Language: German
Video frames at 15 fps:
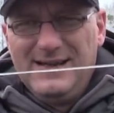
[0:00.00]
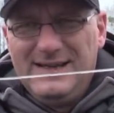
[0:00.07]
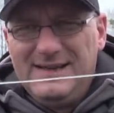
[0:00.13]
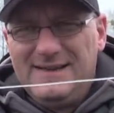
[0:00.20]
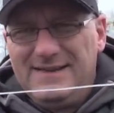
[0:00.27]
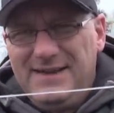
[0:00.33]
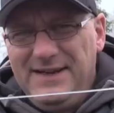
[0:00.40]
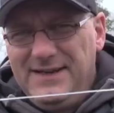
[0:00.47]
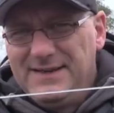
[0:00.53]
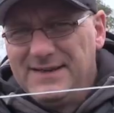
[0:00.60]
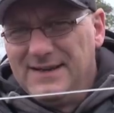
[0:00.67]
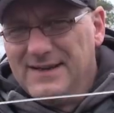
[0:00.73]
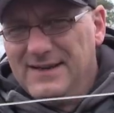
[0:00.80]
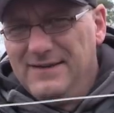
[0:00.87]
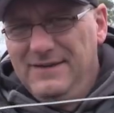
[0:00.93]
Ihr seht,
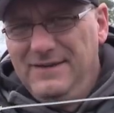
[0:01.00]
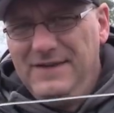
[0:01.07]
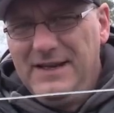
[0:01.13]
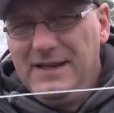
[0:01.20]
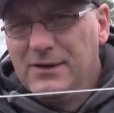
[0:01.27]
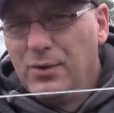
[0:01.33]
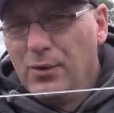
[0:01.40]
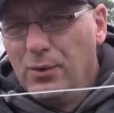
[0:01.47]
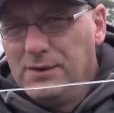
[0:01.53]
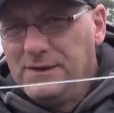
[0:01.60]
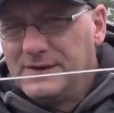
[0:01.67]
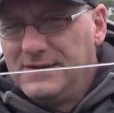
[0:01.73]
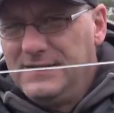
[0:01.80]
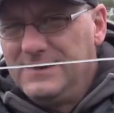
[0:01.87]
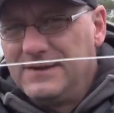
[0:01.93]
wie
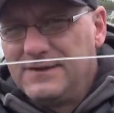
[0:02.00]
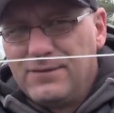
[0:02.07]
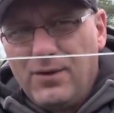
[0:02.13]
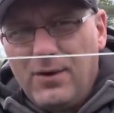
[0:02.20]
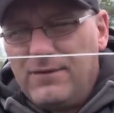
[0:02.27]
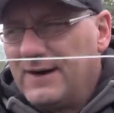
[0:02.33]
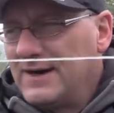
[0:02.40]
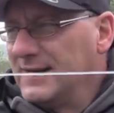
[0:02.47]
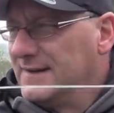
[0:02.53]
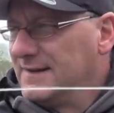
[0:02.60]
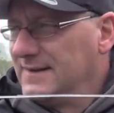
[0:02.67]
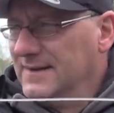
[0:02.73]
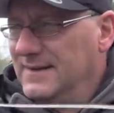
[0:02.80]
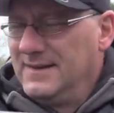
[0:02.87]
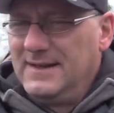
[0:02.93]
kurz dieses Vorfach
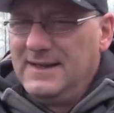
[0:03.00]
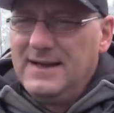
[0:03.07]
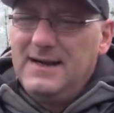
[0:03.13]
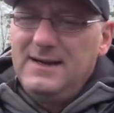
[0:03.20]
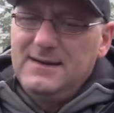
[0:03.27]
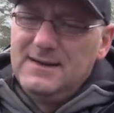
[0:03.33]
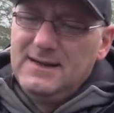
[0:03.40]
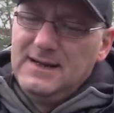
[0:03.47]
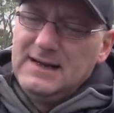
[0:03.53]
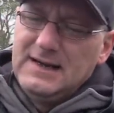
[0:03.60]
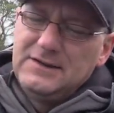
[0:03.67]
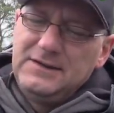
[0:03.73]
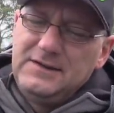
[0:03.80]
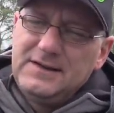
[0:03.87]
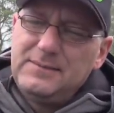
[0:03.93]
ist. Ja?
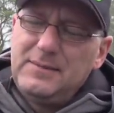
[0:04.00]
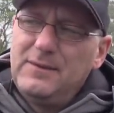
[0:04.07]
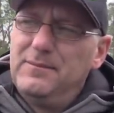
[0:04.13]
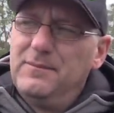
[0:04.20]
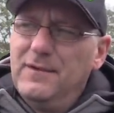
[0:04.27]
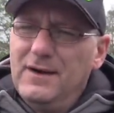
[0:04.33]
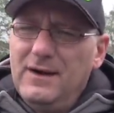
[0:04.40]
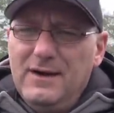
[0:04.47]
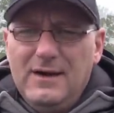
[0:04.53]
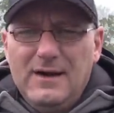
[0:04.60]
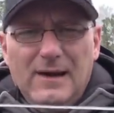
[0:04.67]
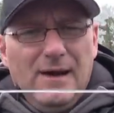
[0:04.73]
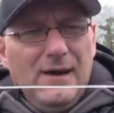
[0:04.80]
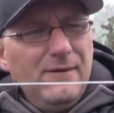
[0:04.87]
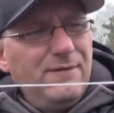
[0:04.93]
Also ich sag mal,
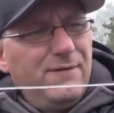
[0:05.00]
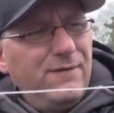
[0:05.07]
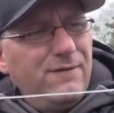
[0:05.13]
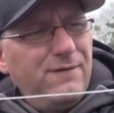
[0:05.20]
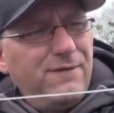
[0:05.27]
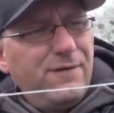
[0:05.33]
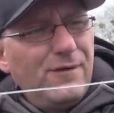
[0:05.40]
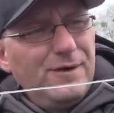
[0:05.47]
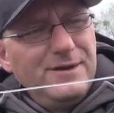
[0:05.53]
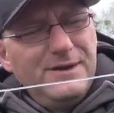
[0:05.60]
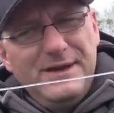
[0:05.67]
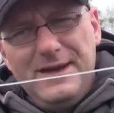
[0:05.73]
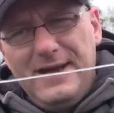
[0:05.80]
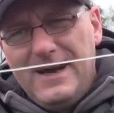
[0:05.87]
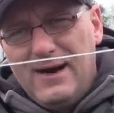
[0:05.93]

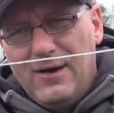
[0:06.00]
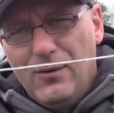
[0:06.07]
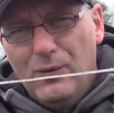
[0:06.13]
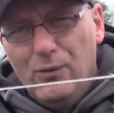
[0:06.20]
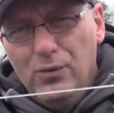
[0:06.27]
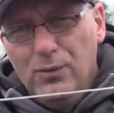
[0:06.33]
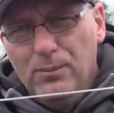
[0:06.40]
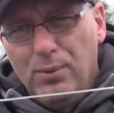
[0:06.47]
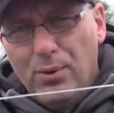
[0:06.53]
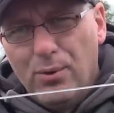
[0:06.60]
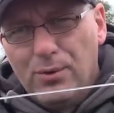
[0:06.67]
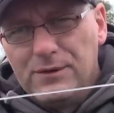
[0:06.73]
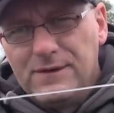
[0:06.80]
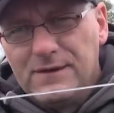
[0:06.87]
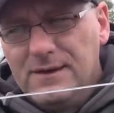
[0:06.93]
von der
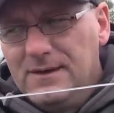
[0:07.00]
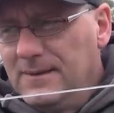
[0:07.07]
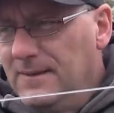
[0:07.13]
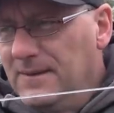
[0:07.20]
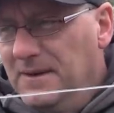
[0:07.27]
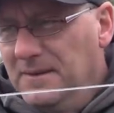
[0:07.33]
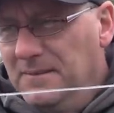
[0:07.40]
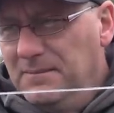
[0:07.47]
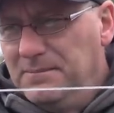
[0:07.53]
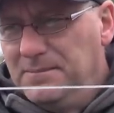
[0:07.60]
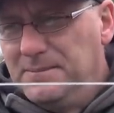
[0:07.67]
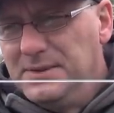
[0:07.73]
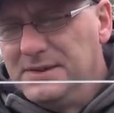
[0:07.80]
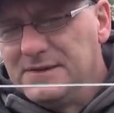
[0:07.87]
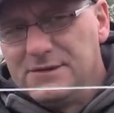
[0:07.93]
U-Pose
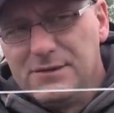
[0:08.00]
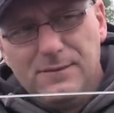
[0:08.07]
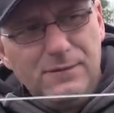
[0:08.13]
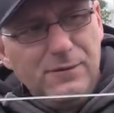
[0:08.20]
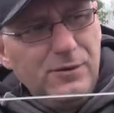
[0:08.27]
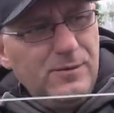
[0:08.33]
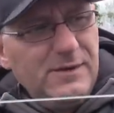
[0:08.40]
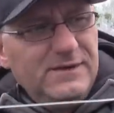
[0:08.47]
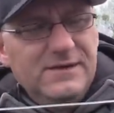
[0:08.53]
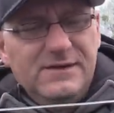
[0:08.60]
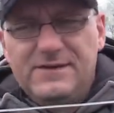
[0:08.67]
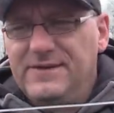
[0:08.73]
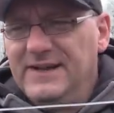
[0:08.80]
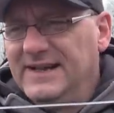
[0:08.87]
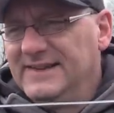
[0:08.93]
bis zum Wirbel sind
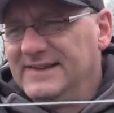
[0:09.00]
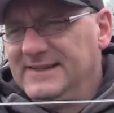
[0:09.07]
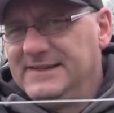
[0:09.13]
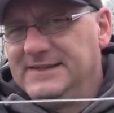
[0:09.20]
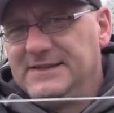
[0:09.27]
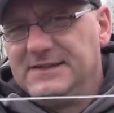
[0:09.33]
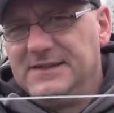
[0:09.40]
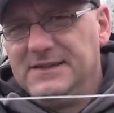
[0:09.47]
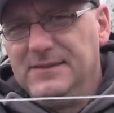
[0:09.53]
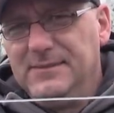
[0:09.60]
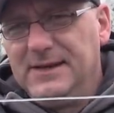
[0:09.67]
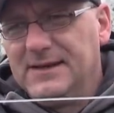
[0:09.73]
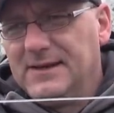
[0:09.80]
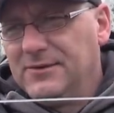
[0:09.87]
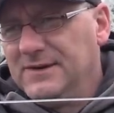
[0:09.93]
es vielleicht 60
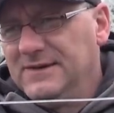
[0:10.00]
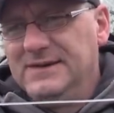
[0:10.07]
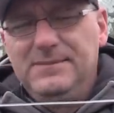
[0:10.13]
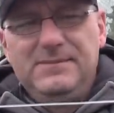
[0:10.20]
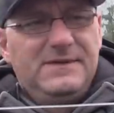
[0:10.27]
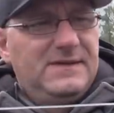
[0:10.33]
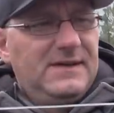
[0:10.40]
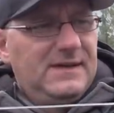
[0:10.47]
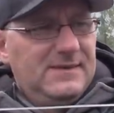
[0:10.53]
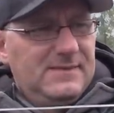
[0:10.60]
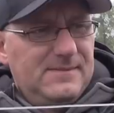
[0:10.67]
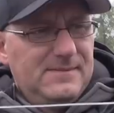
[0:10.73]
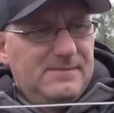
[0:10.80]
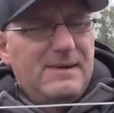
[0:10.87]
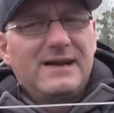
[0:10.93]
cm oder 70
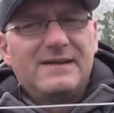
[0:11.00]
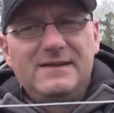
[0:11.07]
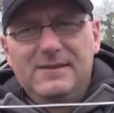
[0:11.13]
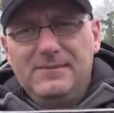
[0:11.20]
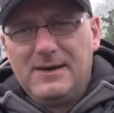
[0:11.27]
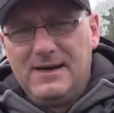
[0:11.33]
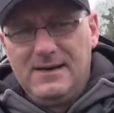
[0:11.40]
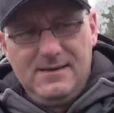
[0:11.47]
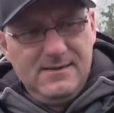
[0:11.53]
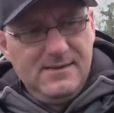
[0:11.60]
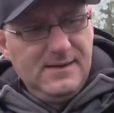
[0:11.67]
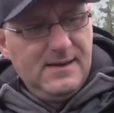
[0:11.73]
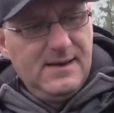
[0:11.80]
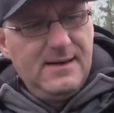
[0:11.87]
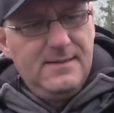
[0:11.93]
maximal.
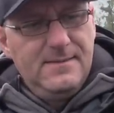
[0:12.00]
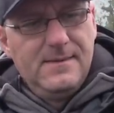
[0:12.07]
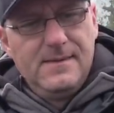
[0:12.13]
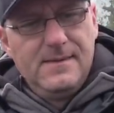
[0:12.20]
Ja?